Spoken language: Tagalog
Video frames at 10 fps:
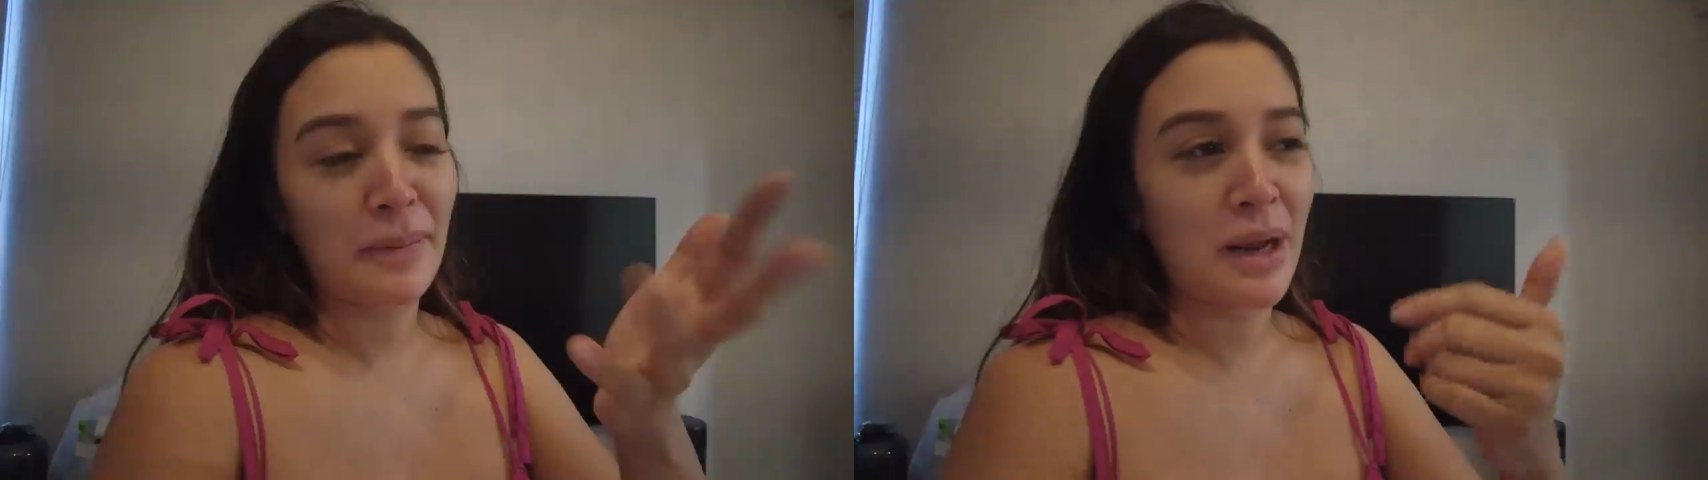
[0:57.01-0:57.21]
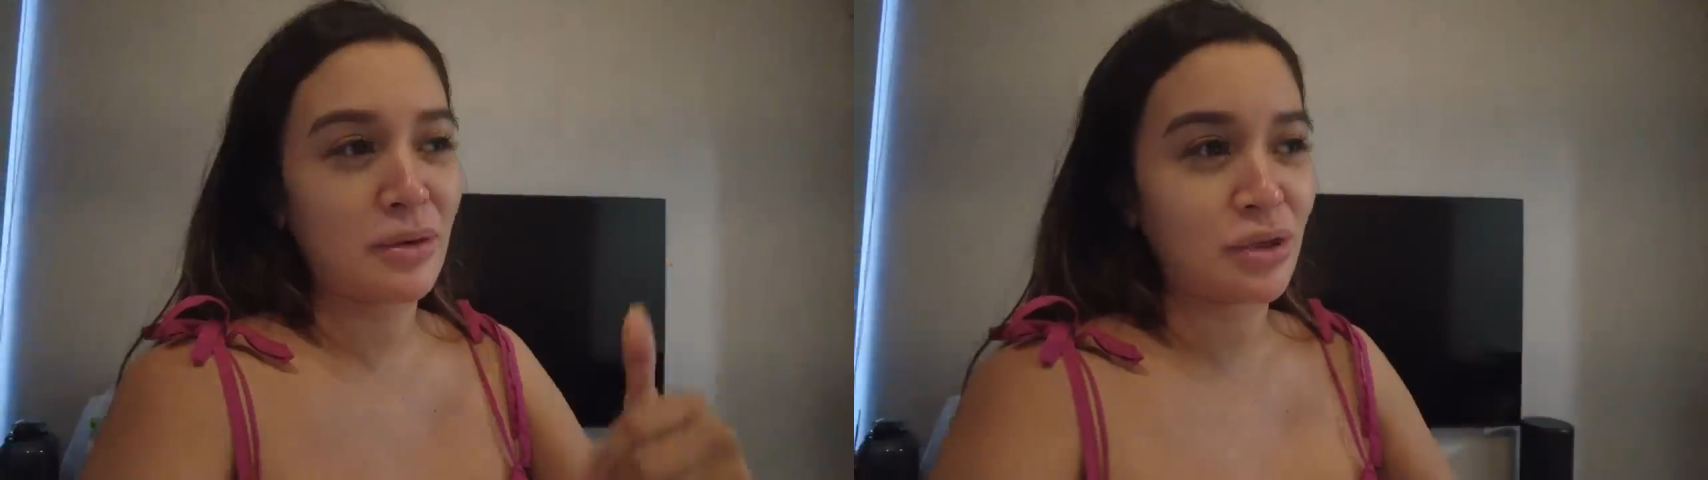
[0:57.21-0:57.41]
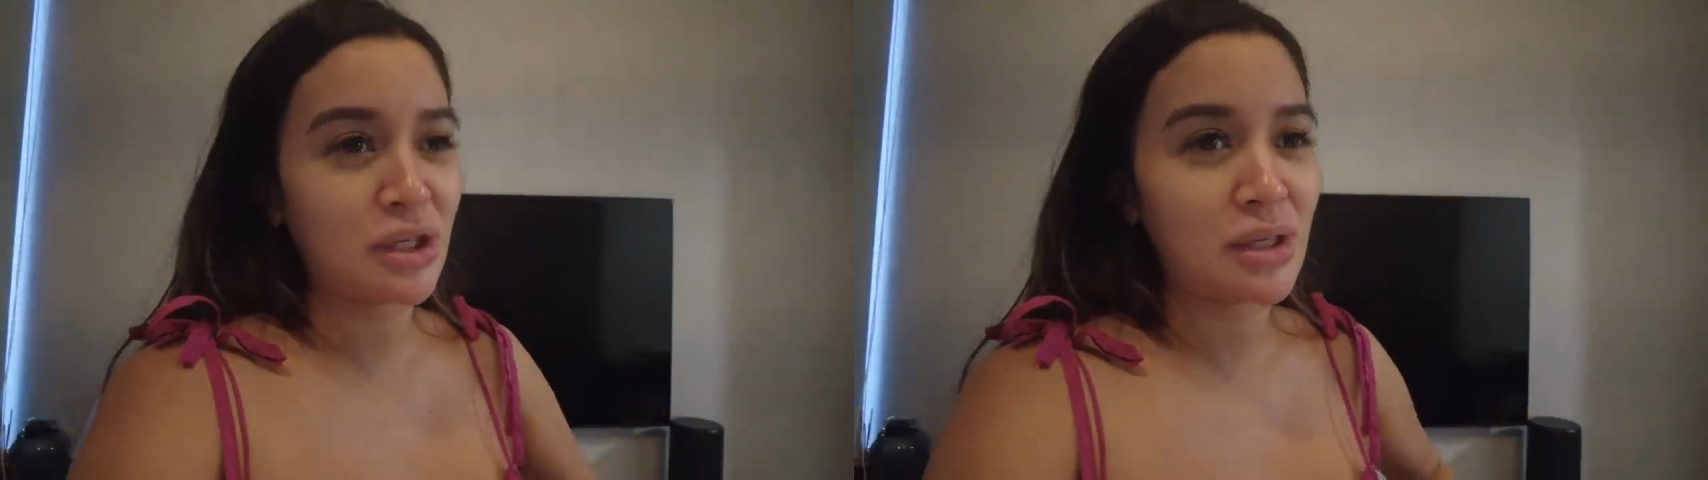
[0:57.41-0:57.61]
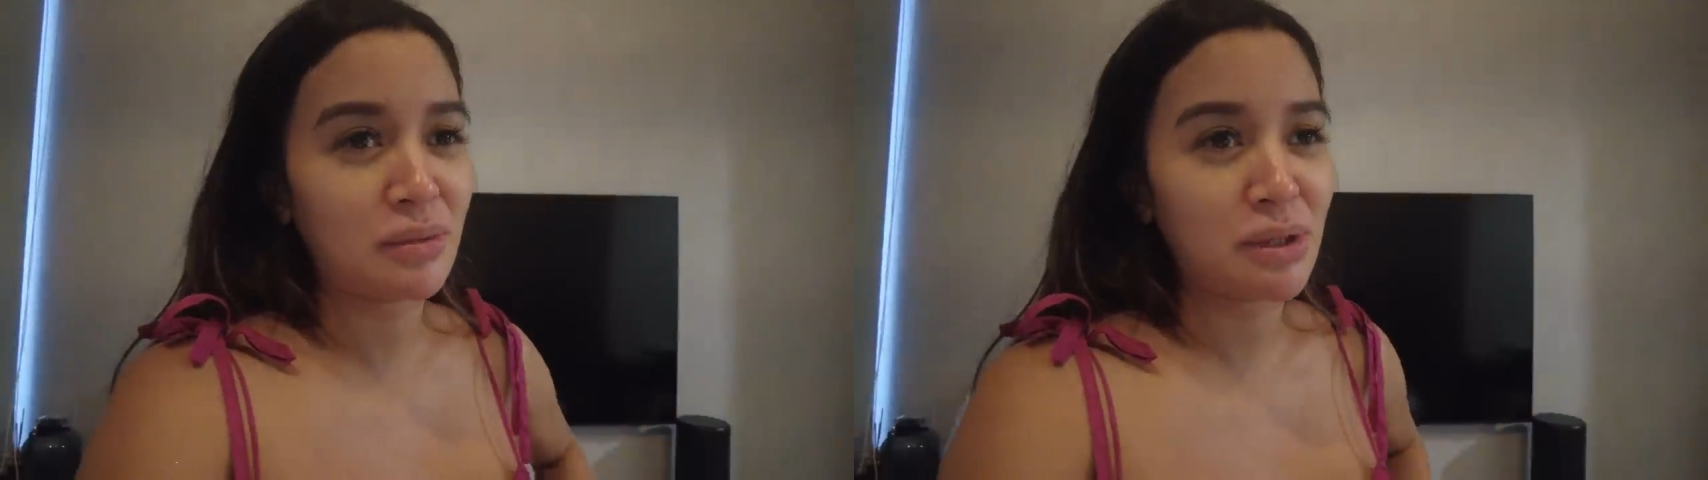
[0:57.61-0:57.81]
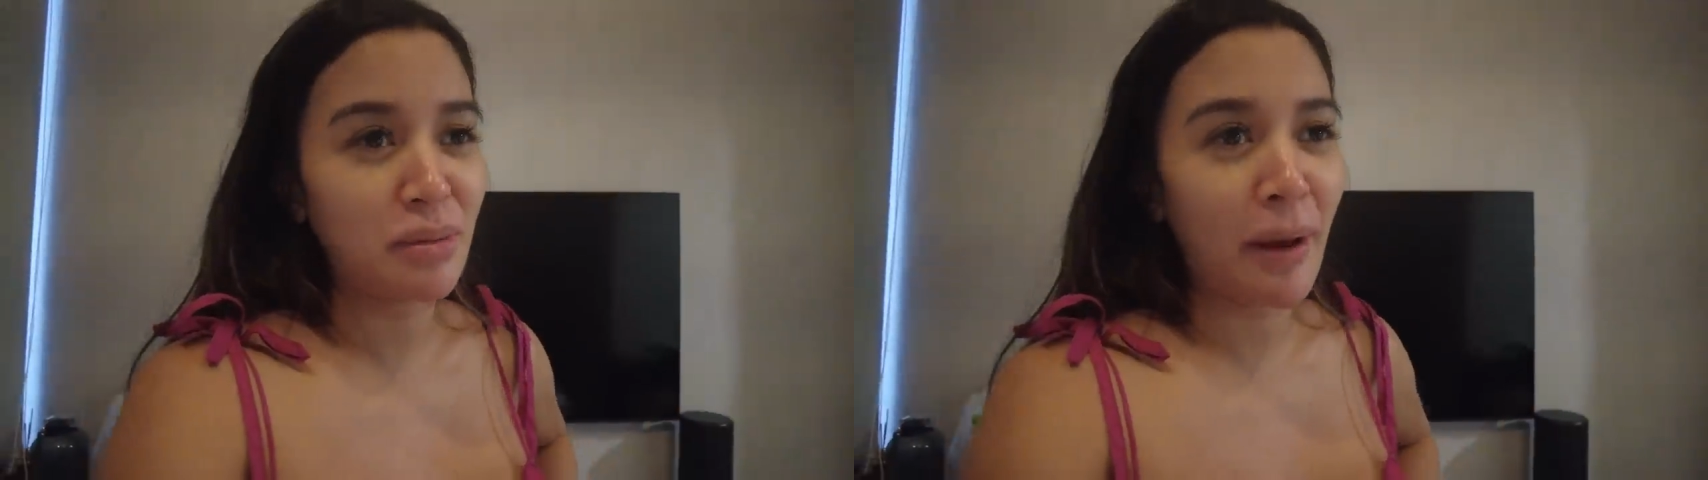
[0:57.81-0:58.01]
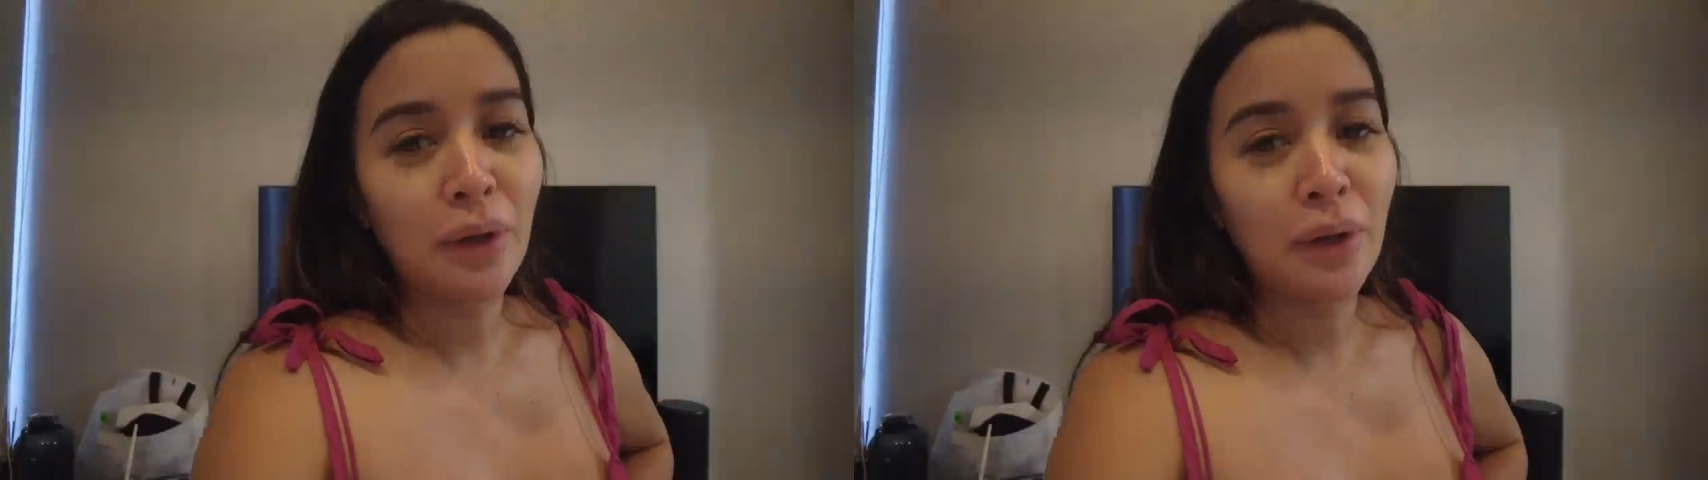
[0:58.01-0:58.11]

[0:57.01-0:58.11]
pa nga ako shisams, diba?